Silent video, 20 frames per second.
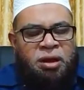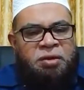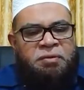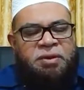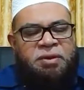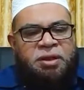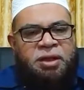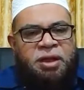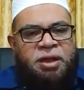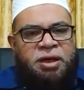
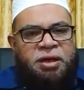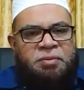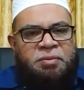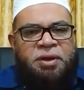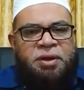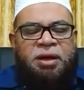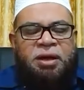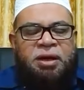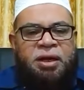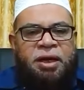எனவேதான்
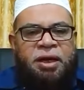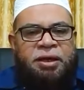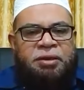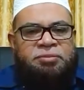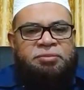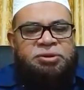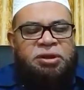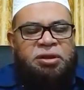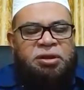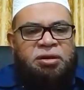நபிகள்
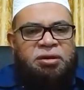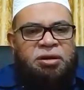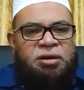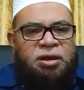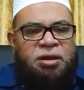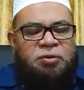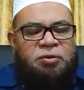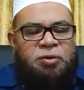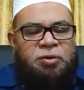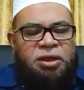நாயகம்
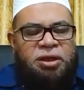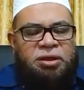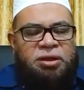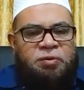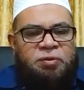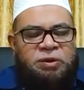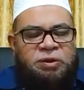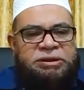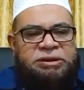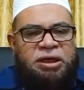சொல்லல்லாஹு
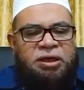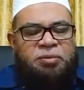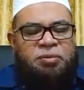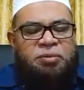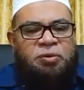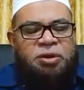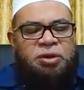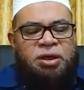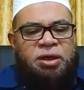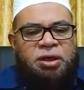அலஹி
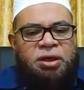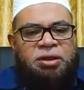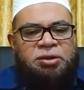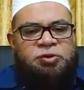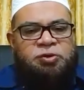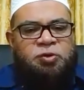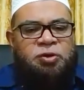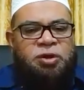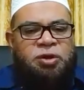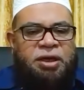வசல்லம் அவர்கள்
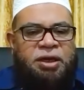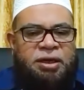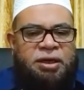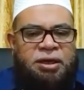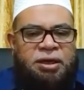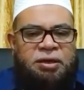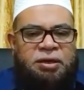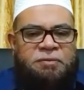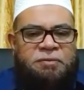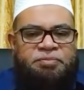
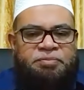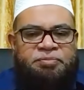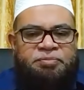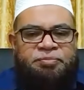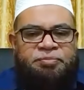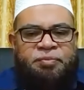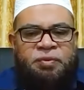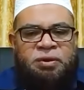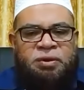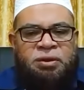சொன்னார்கள்
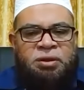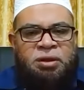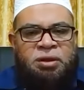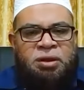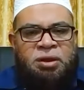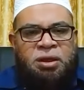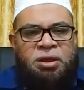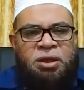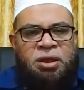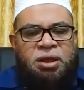
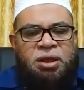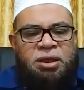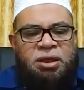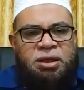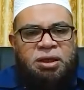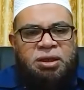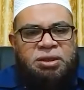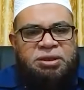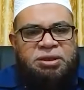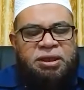
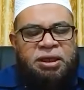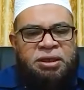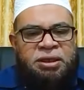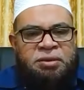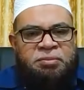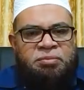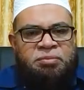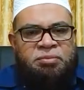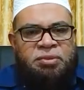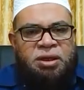
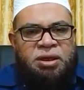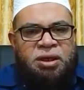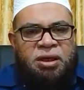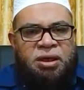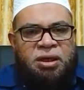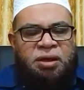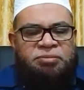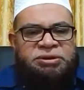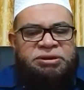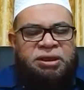எகுத்தனிம்
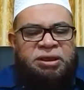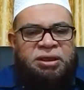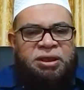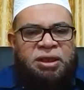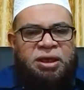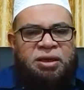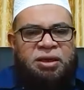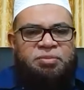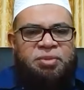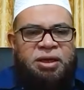ஹம்சன்
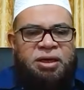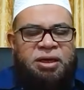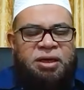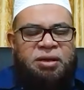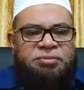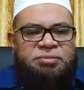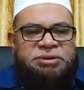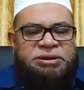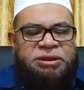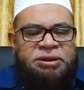கப்ல
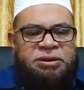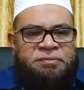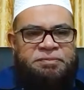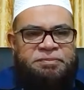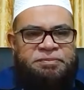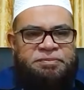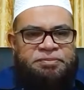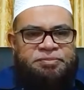ஹம்சின்